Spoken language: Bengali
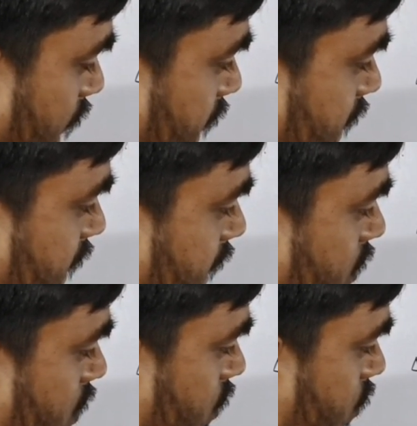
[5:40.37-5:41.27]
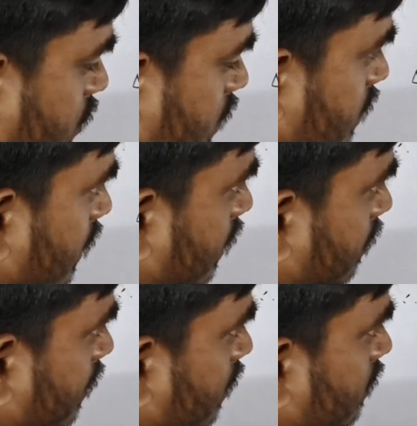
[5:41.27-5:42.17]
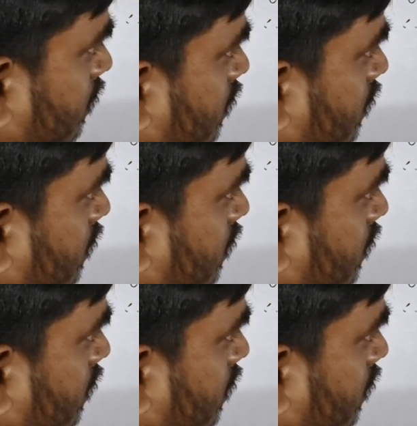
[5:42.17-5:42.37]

নাইন ইকুয়াল টু থ্রি সেন্টিমিটার